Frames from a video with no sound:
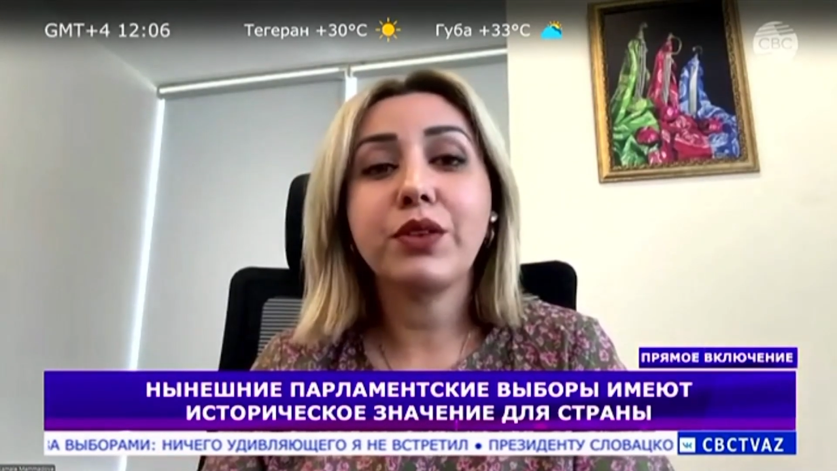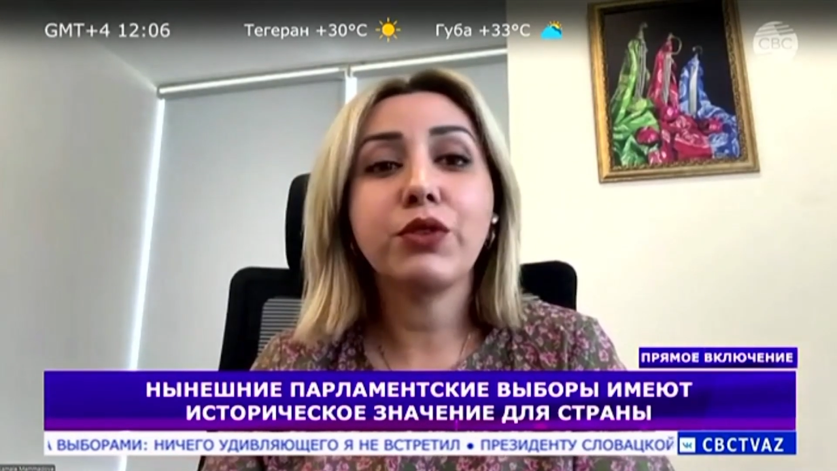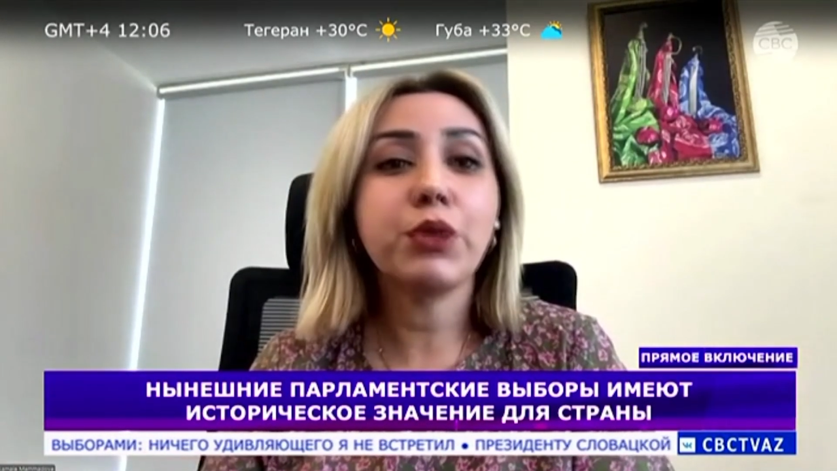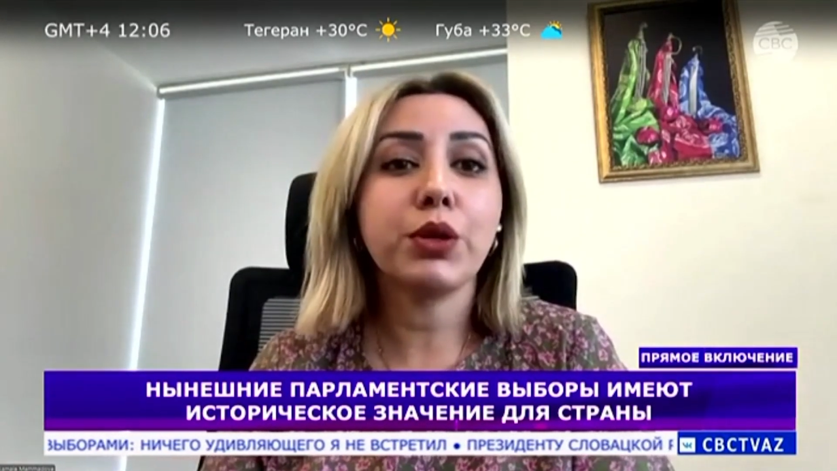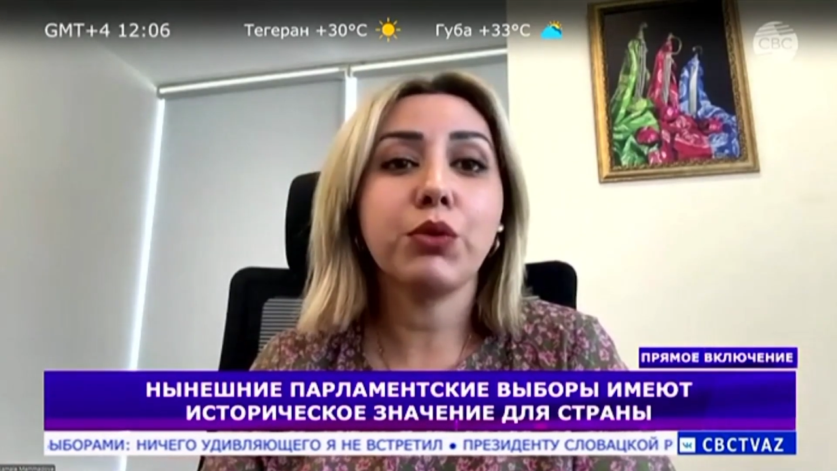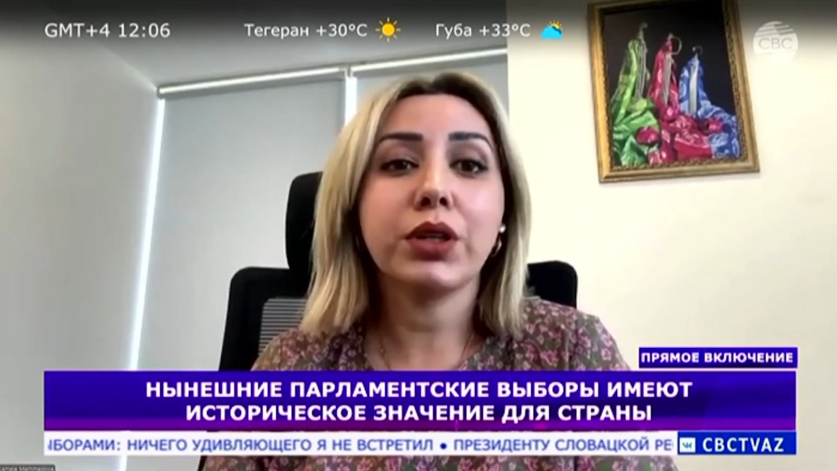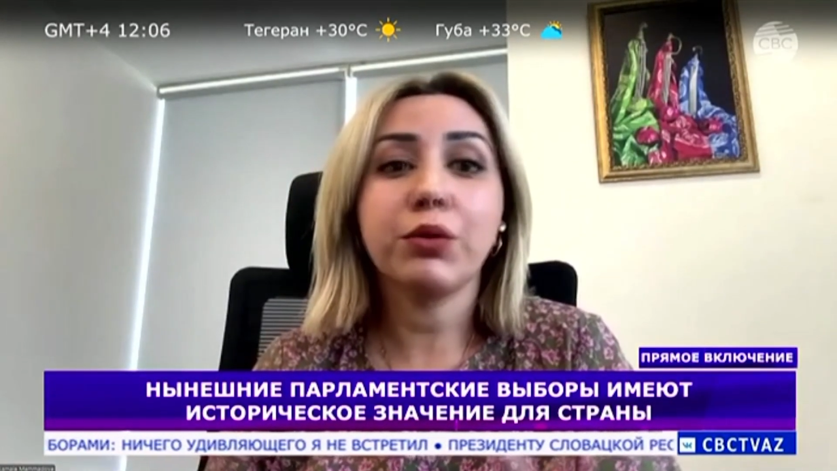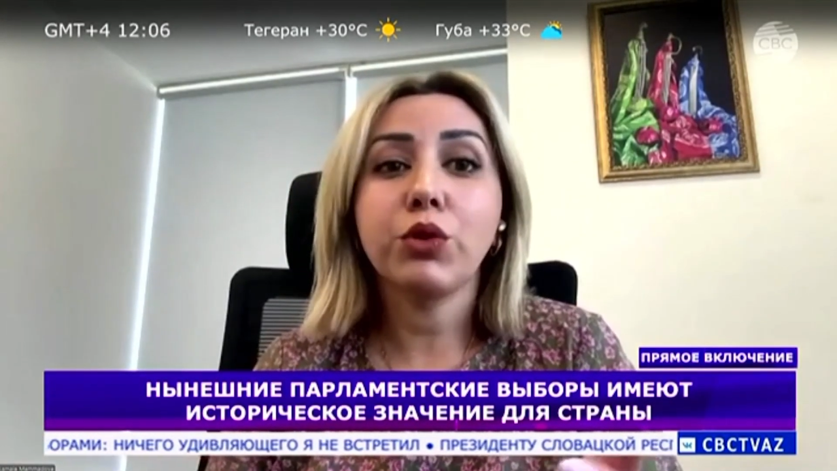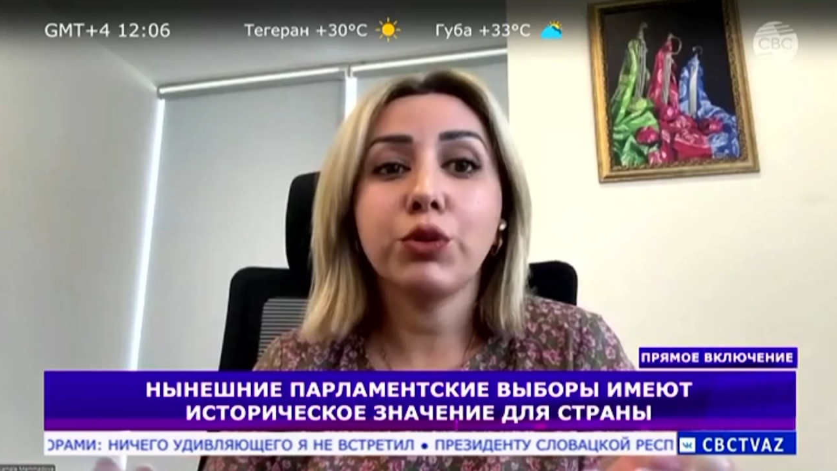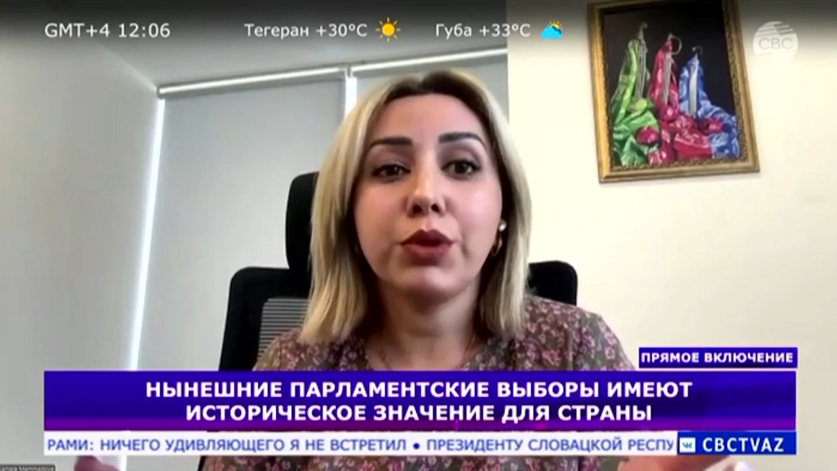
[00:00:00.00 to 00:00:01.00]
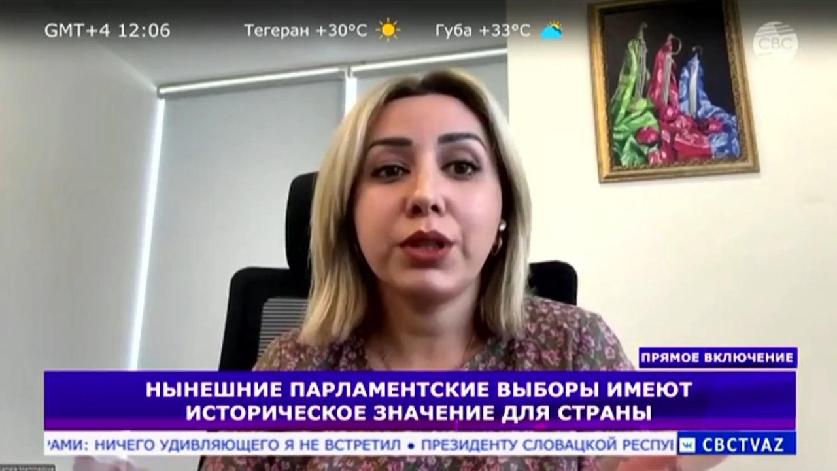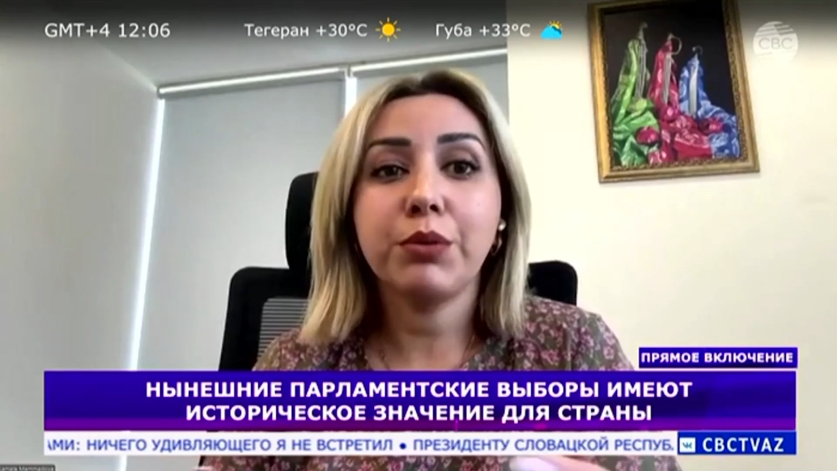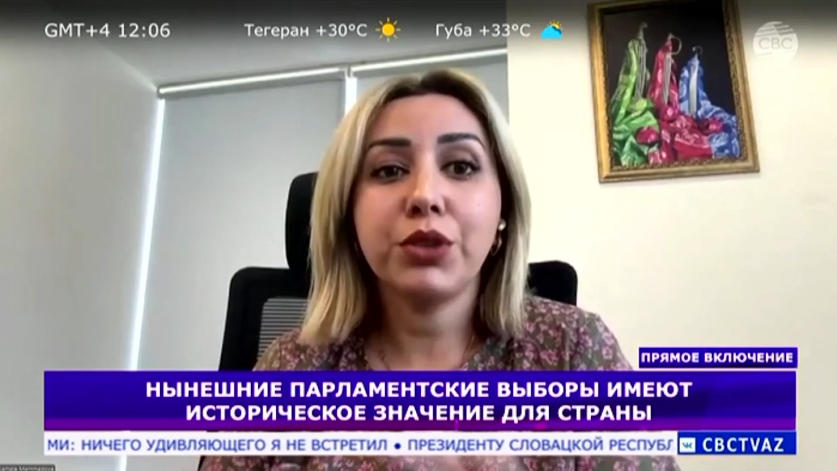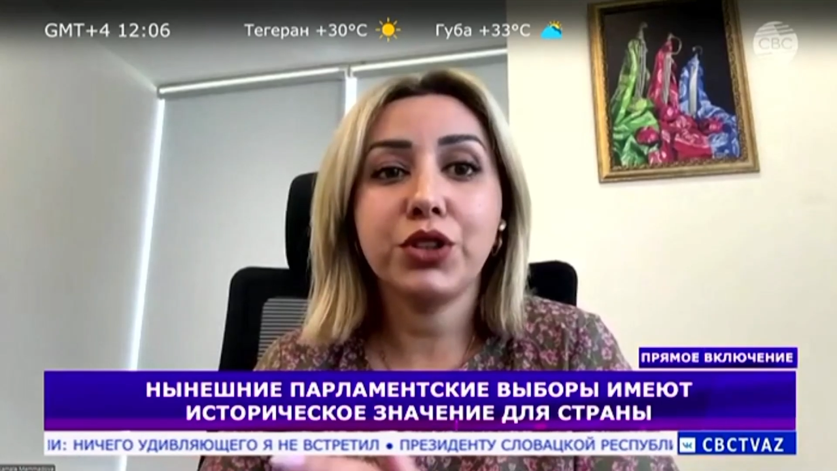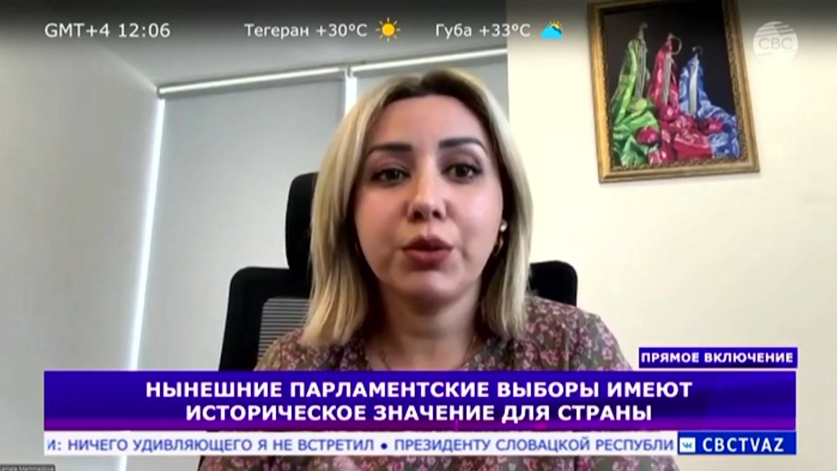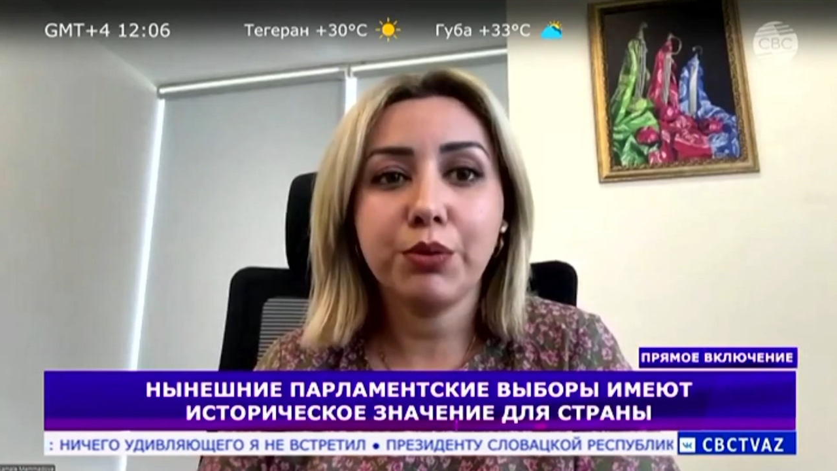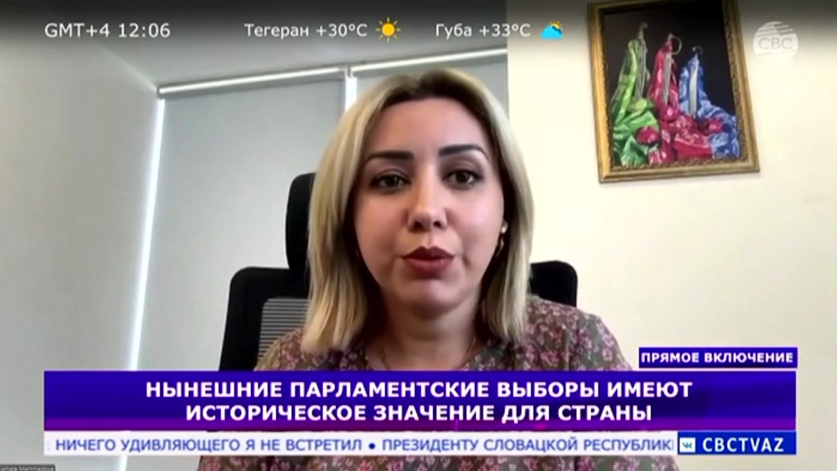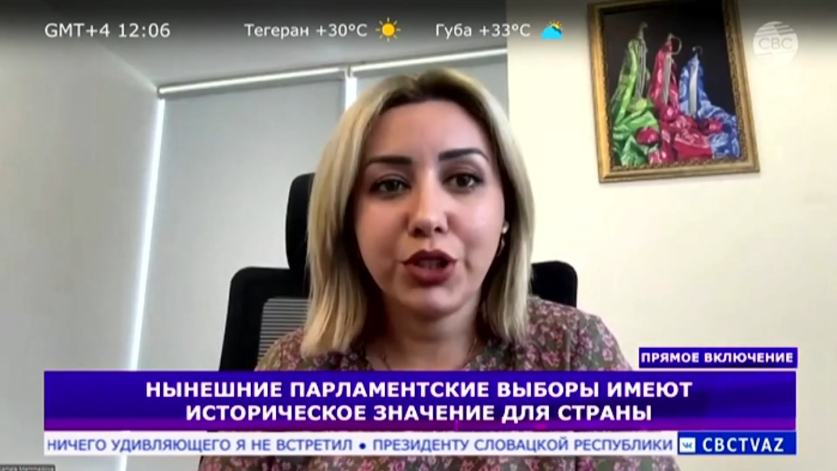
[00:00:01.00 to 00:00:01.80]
выборы мог, могут быть обычным